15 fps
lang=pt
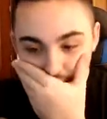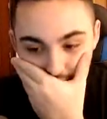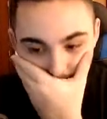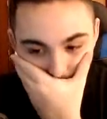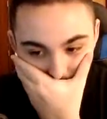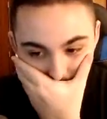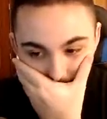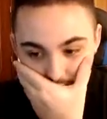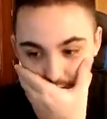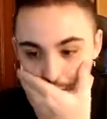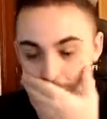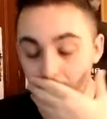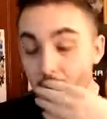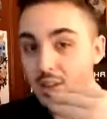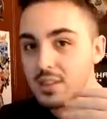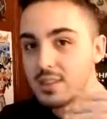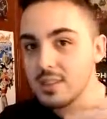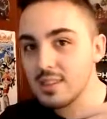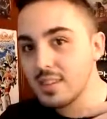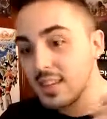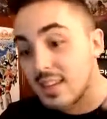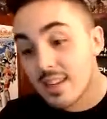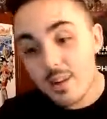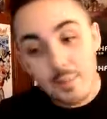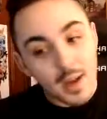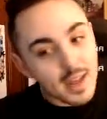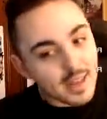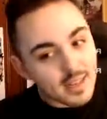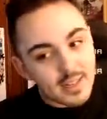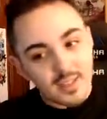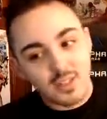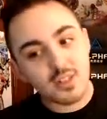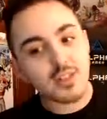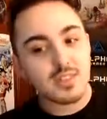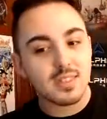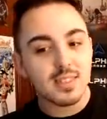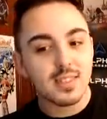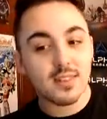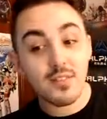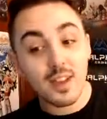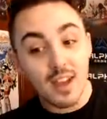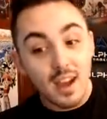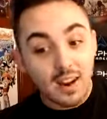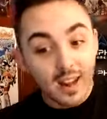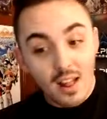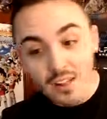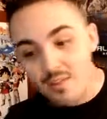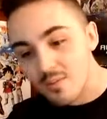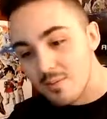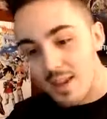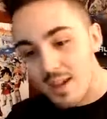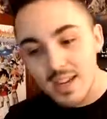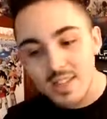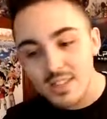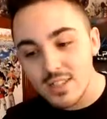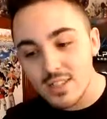que isto pode ir a mais? Significar algo mais?